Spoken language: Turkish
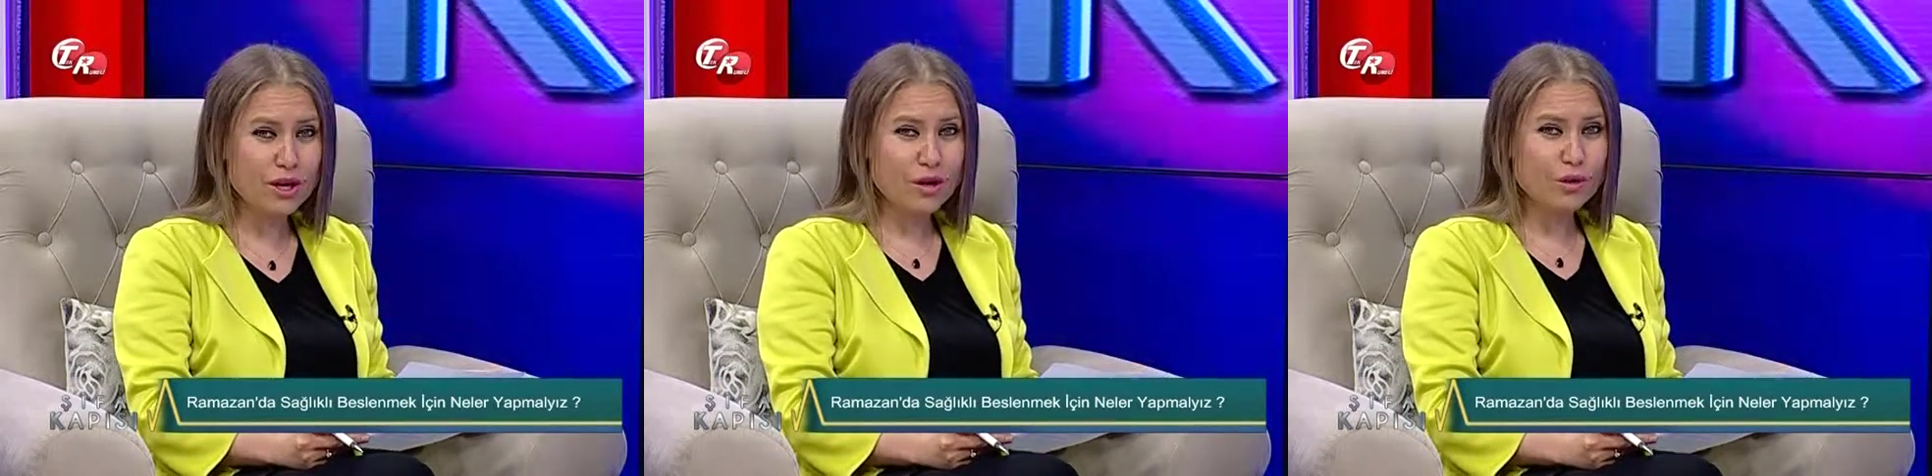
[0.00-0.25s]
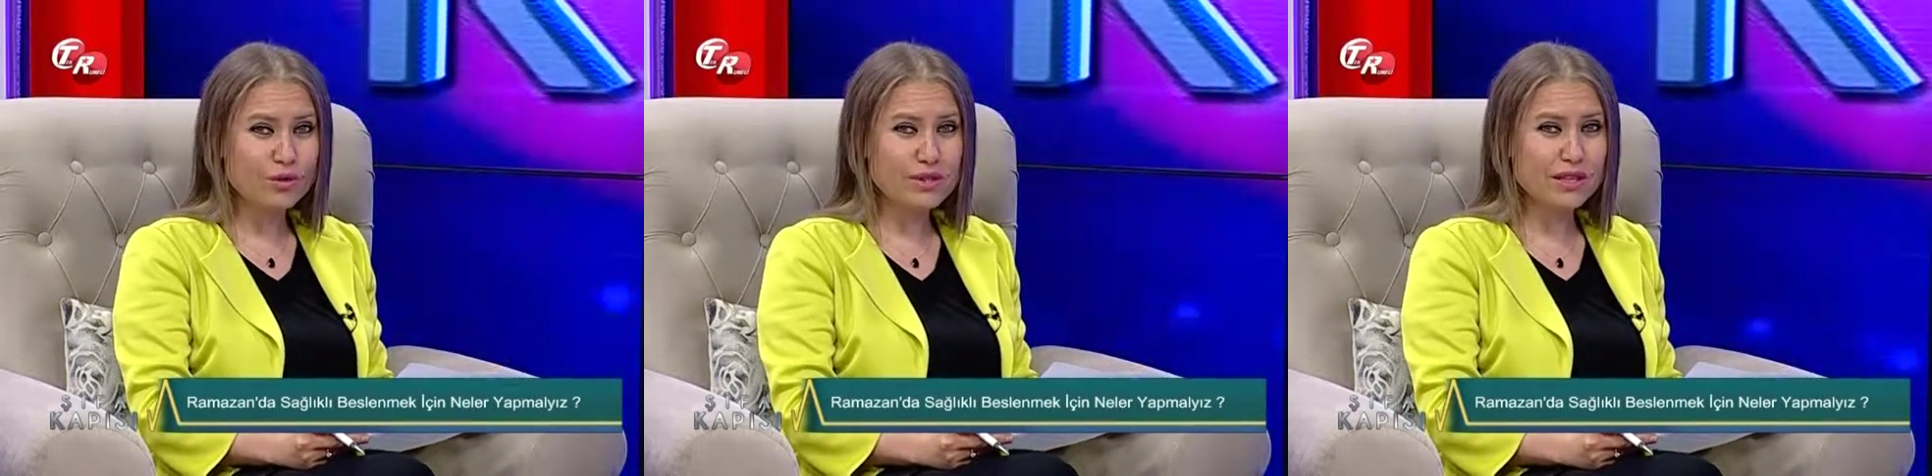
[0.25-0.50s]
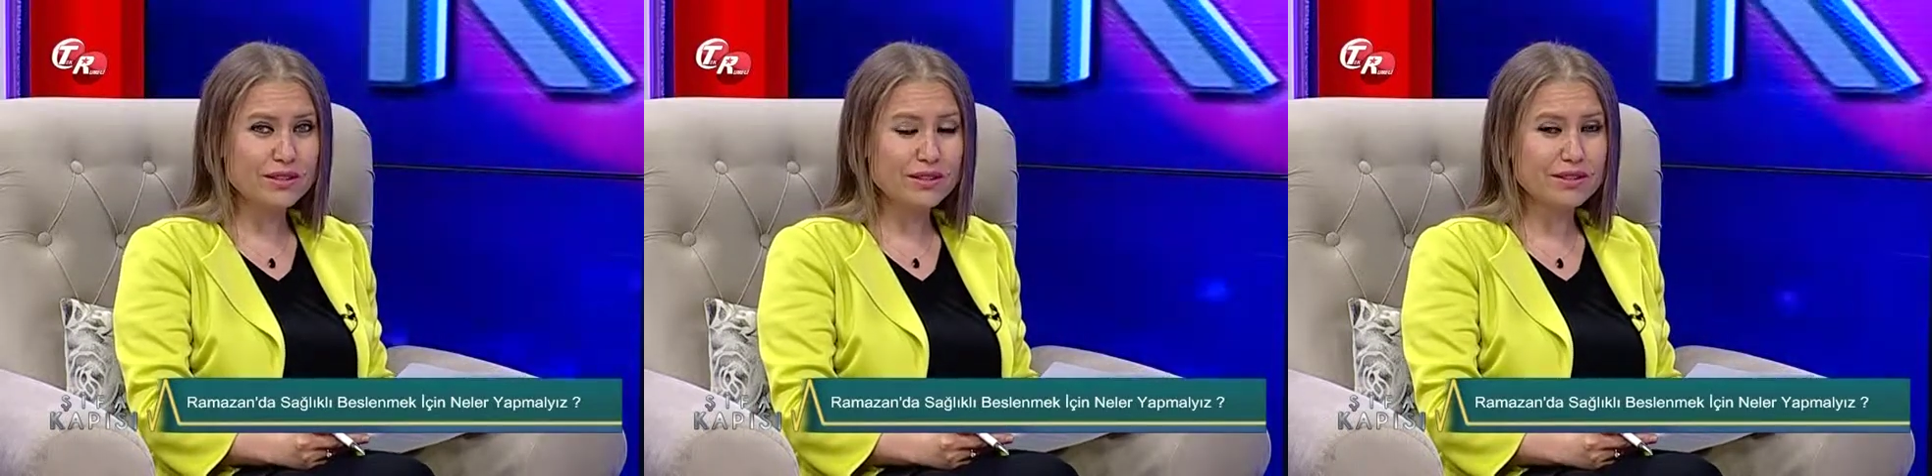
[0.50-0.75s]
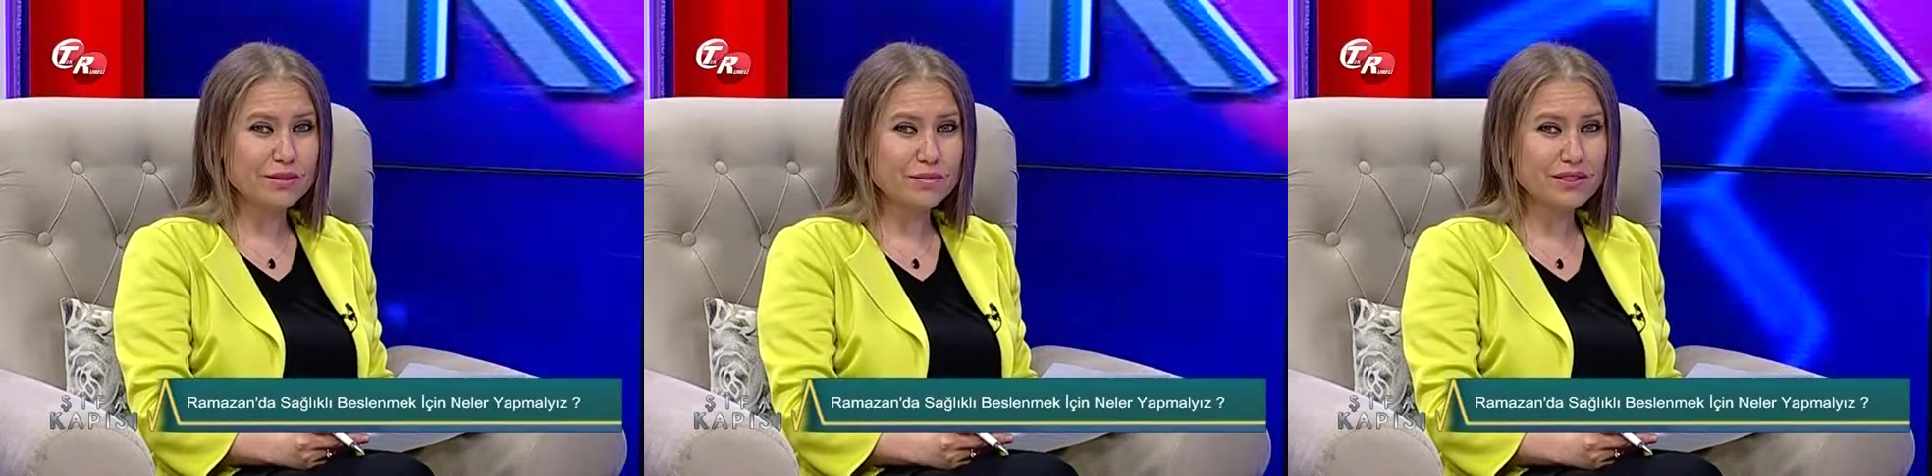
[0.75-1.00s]

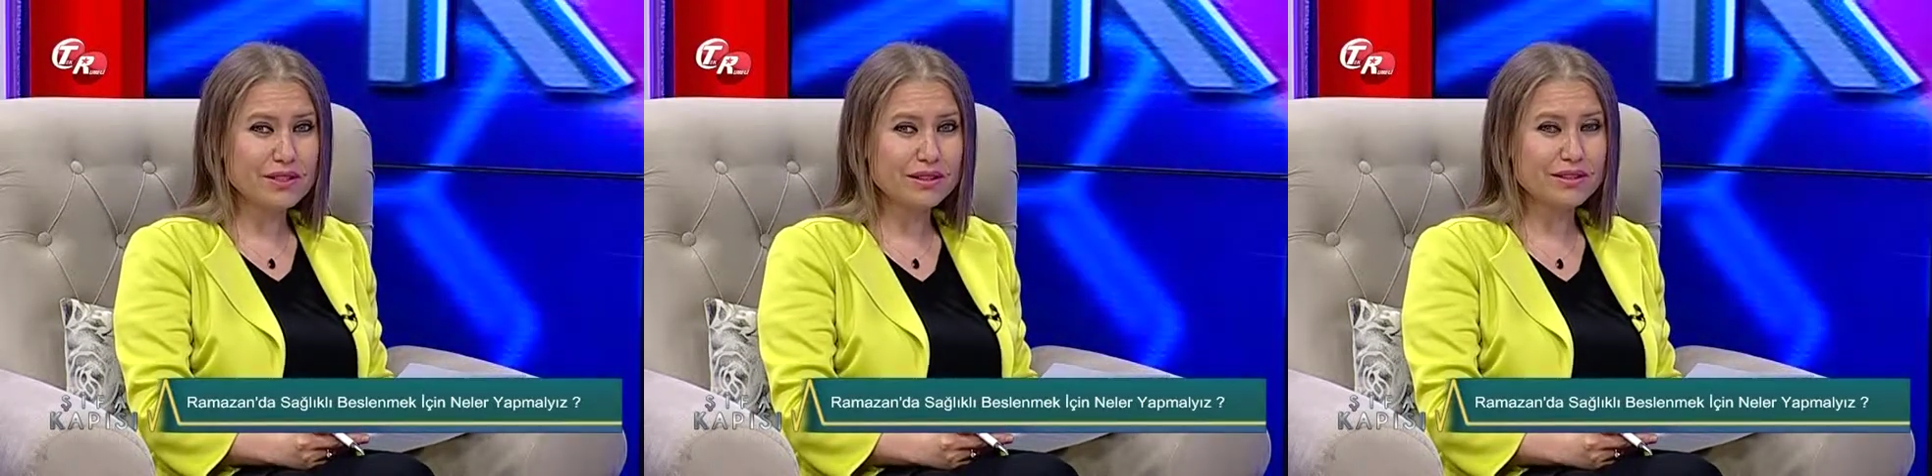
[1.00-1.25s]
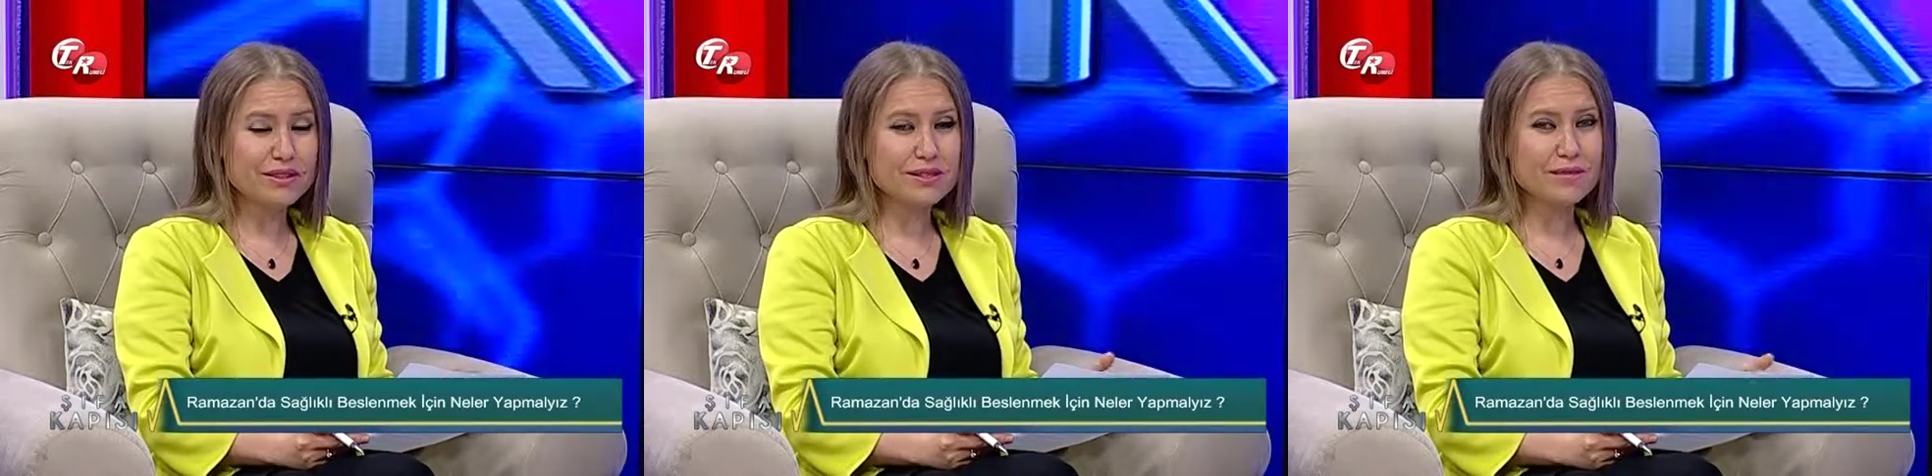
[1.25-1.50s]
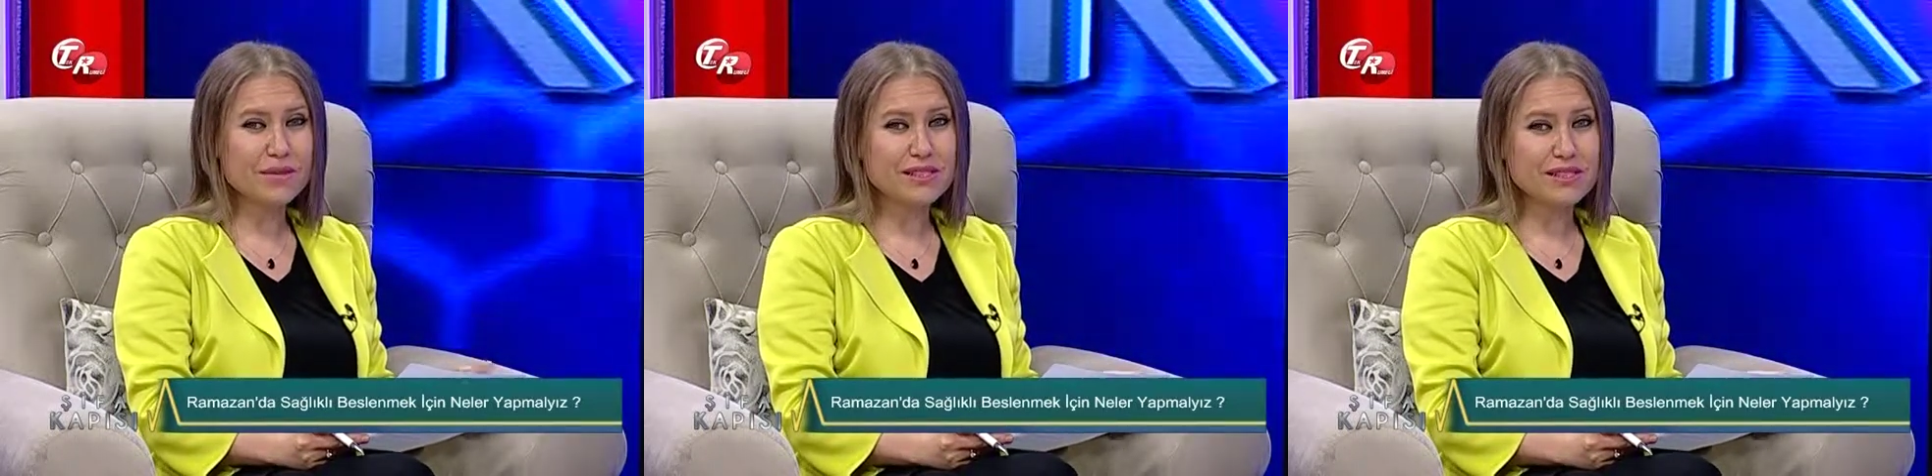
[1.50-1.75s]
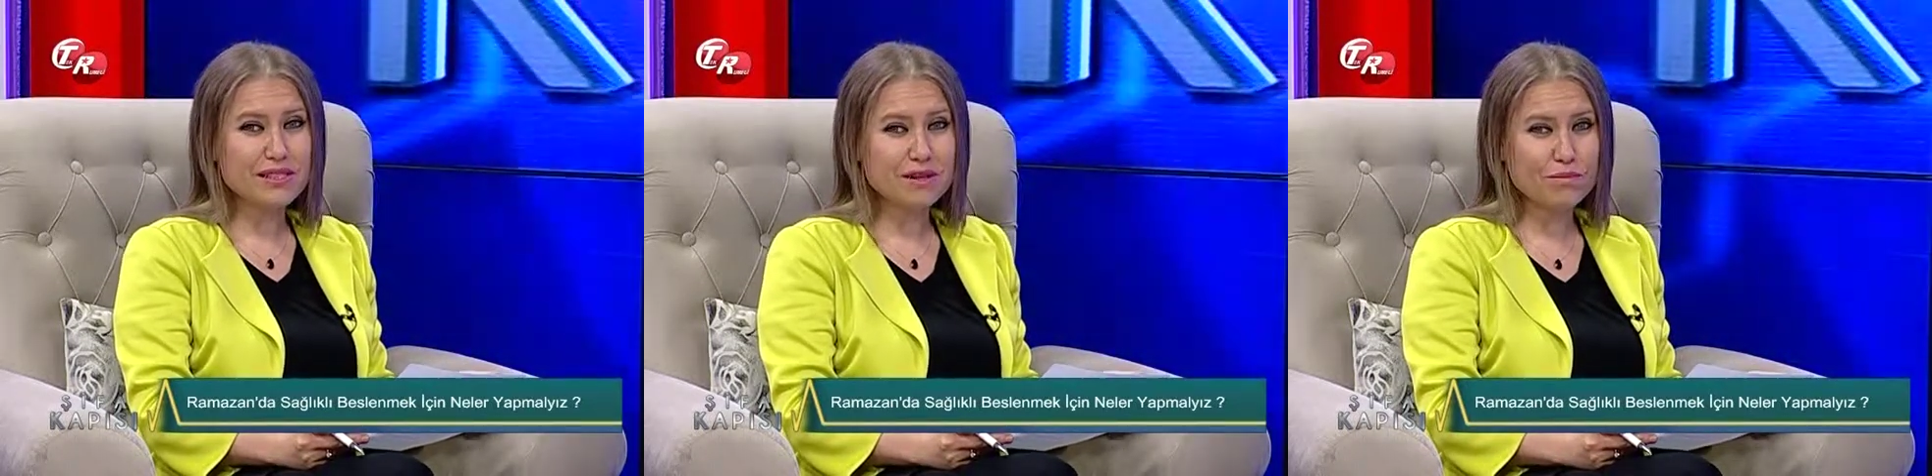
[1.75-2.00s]
Özellikle Ramazan'da nasıl
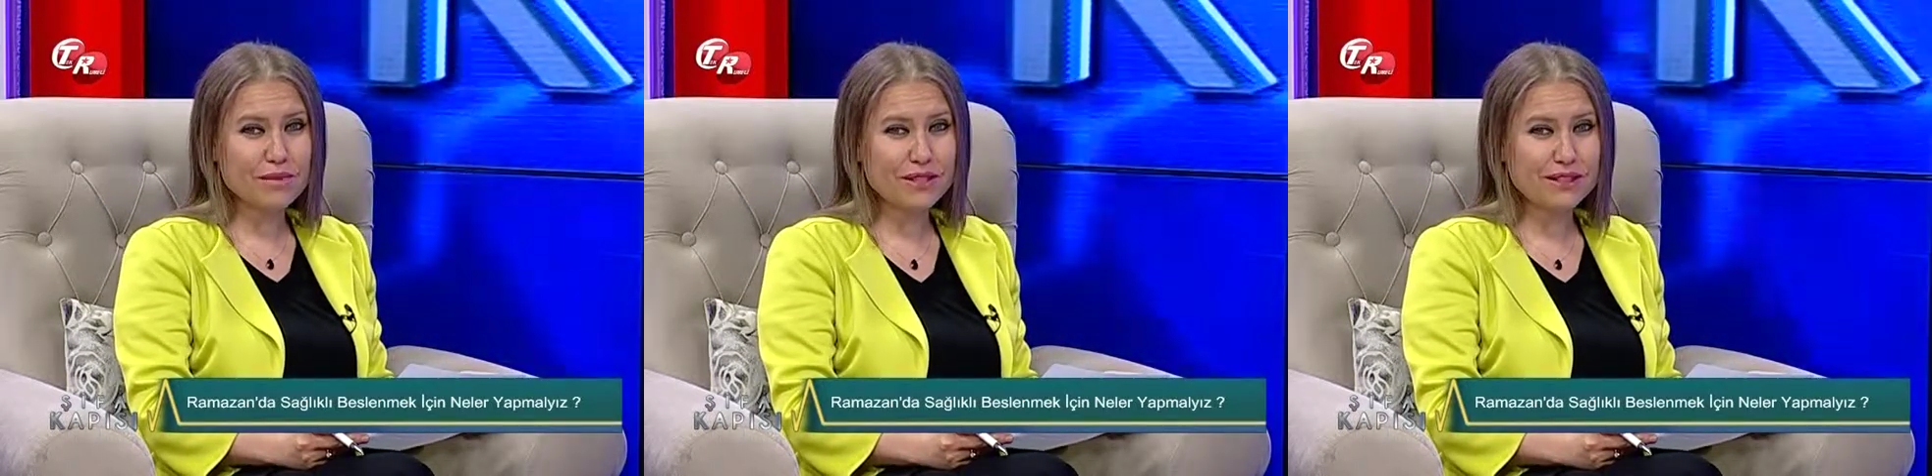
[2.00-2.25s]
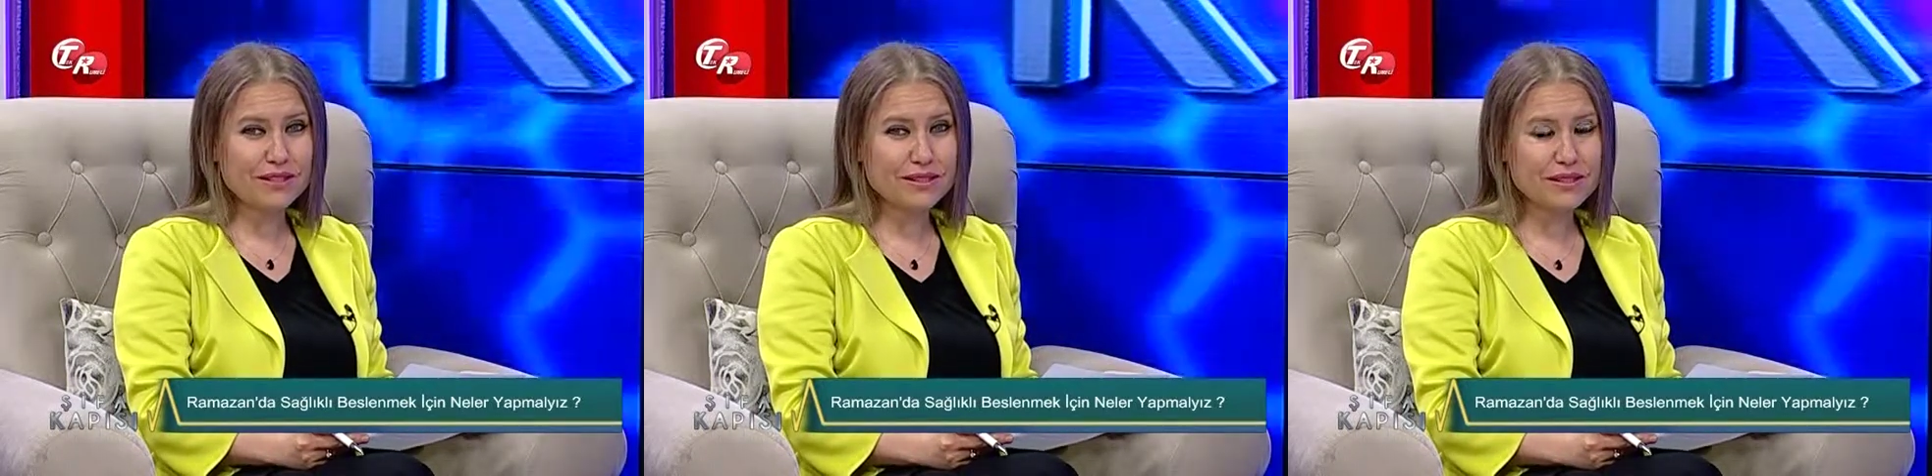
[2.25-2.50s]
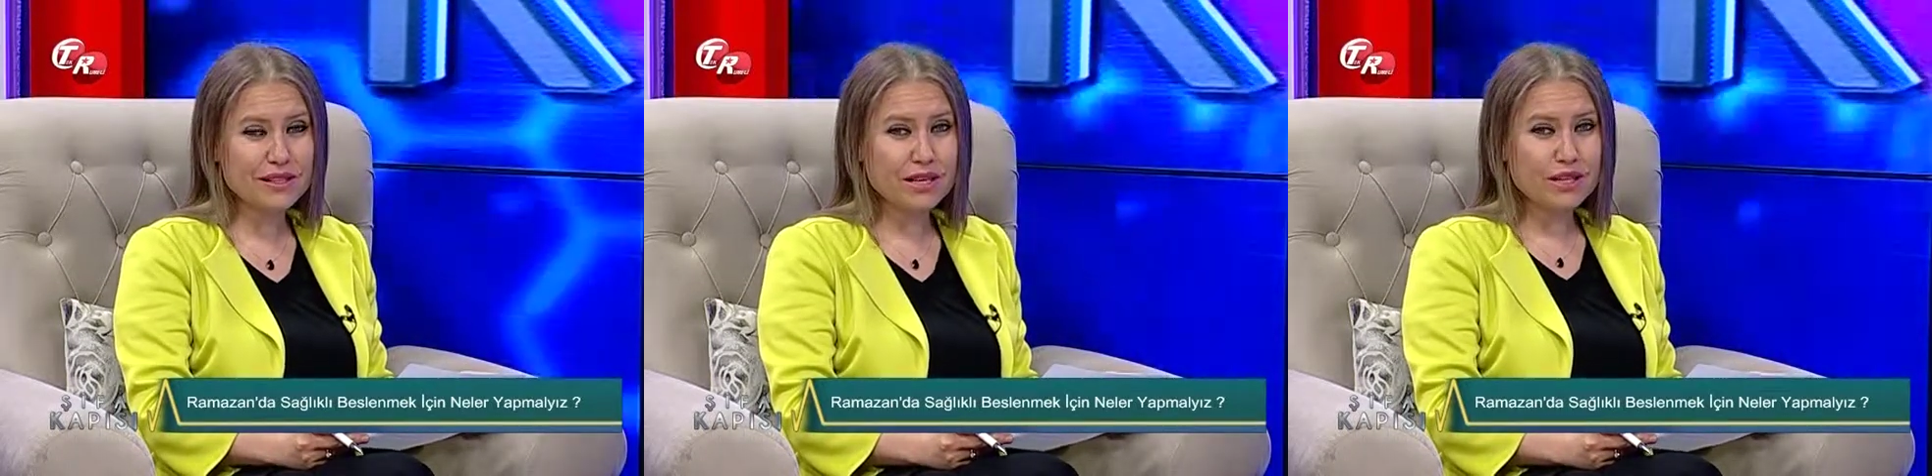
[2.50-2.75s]
beslenmeliyiz